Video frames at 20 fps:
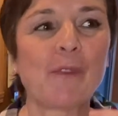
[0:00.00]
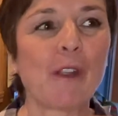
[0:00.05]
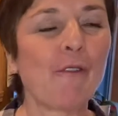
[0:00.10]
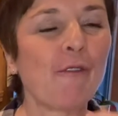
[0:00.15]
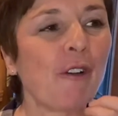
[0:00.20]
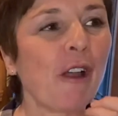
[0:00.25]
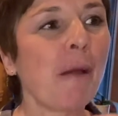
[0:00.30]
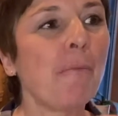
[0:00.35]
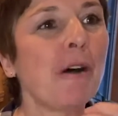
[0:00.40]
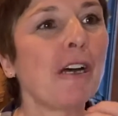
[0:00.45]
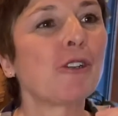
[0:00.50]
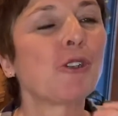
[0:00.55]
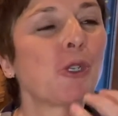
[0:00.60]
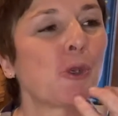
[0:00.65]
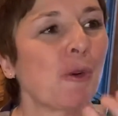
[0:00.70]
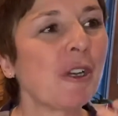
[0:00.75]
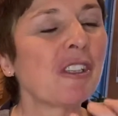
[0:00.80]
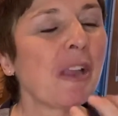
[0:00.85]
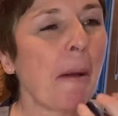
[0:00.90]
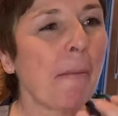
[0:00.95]
vraiment
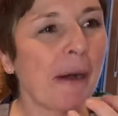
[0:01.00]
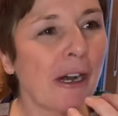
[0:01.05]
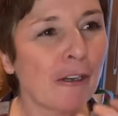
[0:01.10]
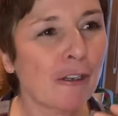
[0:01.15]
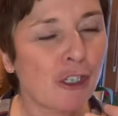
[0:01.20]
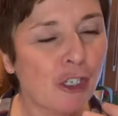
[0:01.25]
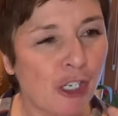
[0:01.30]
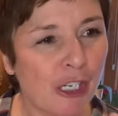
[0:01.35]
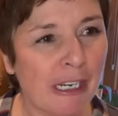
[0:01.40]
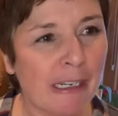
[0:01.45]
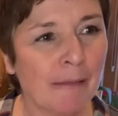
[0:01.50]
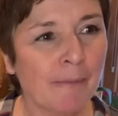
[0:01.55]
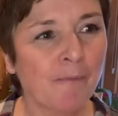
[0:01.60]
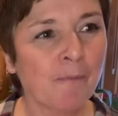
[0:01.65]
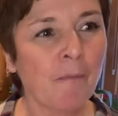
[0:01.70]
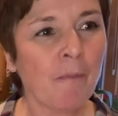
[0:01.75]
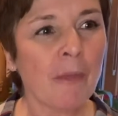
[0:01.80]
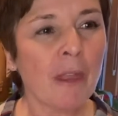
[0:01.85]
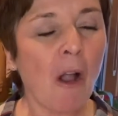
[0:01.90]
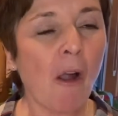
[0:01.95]
chouette à manger,
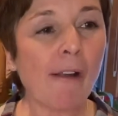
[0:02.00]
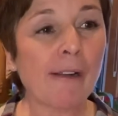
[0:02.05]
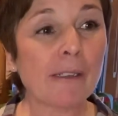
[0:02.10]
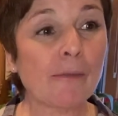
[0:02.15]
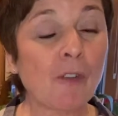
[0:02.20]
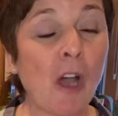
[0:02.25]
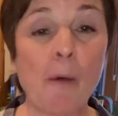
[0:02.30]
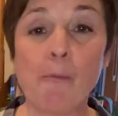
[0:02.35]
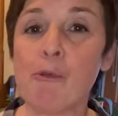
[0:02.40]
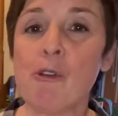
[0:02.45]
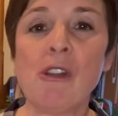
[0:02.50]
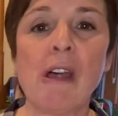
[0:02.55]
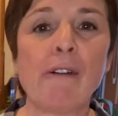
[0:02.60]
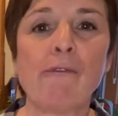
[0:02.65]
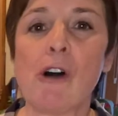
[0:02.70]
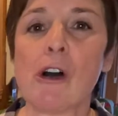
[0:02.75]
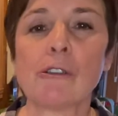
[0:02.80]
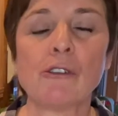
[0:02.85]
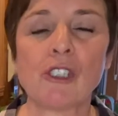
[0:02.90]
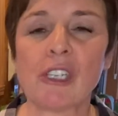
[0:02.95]
en plus
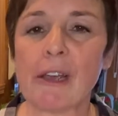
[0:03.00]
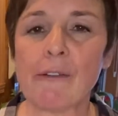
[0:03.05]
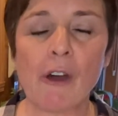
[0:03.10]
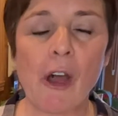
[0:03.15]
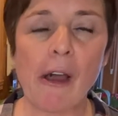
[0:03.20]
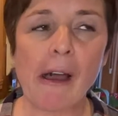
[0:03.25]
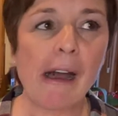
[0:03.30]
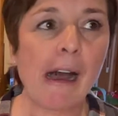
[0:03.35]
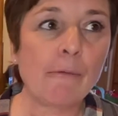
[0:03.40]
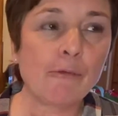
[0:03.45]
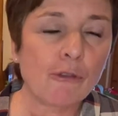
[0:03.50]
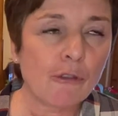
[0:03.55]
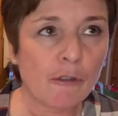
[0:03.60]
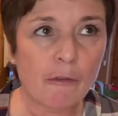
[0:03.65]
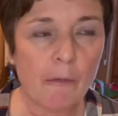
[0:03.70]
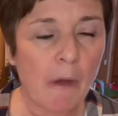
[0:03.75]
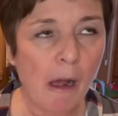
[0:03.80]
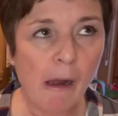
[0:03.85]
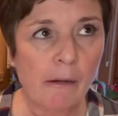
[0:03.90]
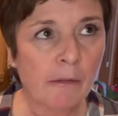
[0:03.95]
d'avoir une saveur
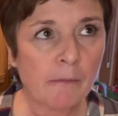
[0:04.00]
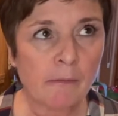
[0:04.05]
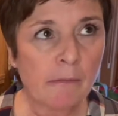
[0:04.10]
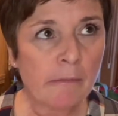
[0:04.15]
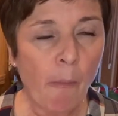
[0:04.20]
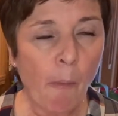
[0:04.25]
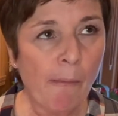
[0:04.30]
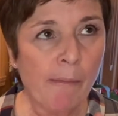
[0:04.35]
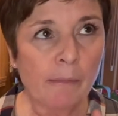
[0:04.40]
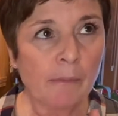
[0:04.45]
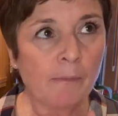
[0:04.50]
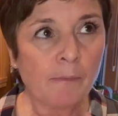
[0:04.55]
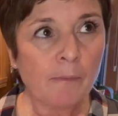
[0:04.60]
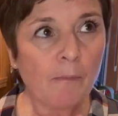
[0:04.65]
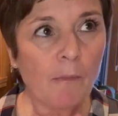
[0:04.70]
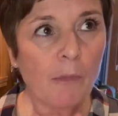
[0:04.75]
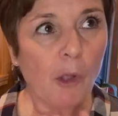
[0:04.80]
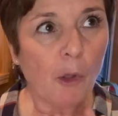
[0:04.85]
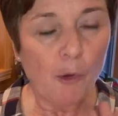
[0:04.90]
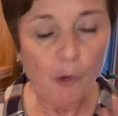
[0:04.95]
absolument
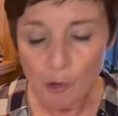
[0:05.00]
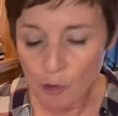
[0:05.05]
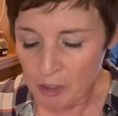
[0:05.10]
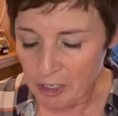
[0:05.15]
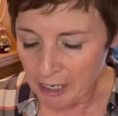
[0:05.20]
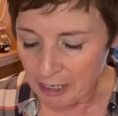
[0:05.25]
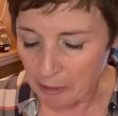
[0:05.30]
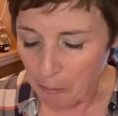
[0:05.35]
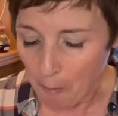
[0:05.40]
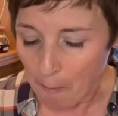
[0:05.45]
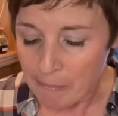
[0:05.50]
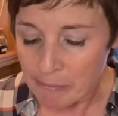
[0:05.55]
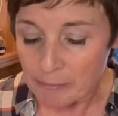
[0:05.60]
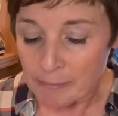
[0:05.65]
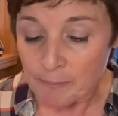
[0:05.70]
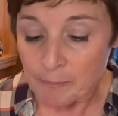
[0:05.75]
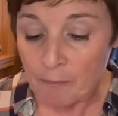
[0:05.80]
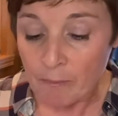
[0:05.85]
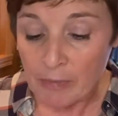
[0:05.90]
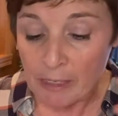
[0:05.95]
unique.
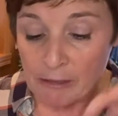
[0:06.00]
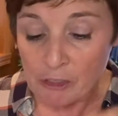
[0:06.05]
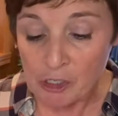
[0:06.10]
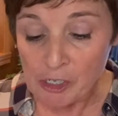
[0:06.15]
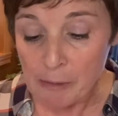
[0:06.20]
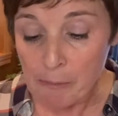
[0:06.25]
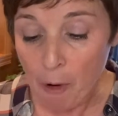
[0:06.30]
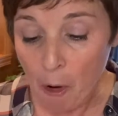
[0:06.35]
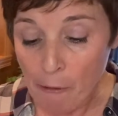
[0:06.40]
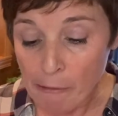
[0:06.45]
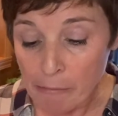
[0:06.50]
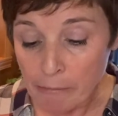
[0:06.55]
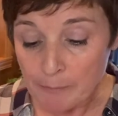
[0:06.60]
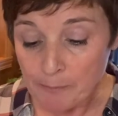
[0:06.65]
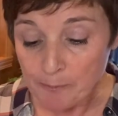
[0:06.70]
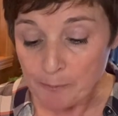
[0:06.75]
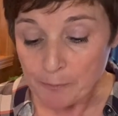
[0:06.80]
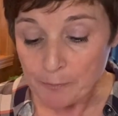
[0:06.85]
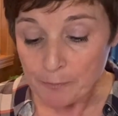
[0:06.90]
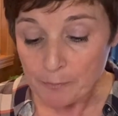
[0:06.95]
C'est bon,
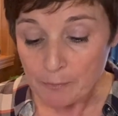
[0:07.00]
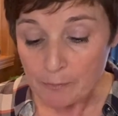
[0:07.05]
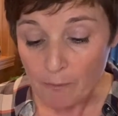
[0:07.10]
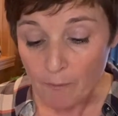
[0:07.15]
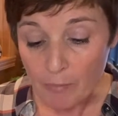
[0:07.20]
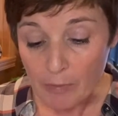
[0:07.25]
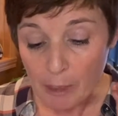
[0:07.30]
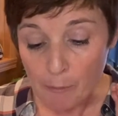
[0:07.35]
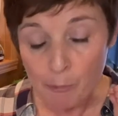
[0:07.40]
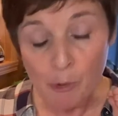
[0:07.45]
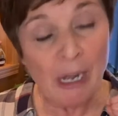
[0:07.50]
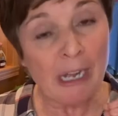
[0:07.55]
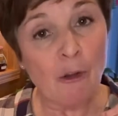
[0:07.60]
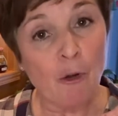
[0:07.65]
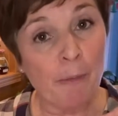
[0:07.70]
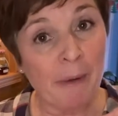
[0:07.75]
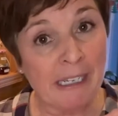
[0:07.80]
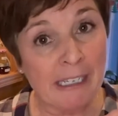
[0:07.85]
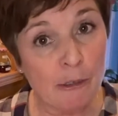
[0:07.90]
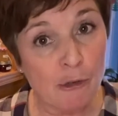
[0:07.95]
pour
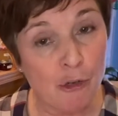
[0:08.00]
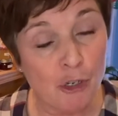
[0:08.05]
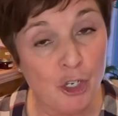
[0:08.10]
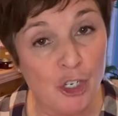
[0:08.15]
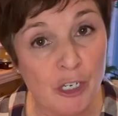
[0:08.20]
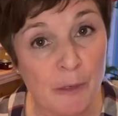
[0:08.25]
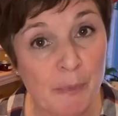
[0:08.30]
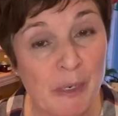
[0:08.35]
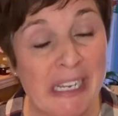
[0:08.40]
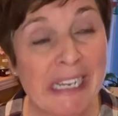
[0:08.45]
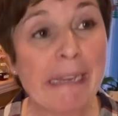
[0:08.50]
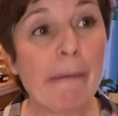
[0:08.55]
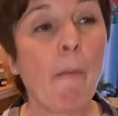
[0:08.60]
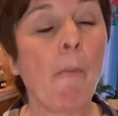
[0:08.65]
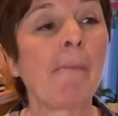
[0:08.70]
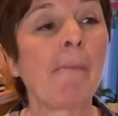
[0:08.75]
accompagner du gibier.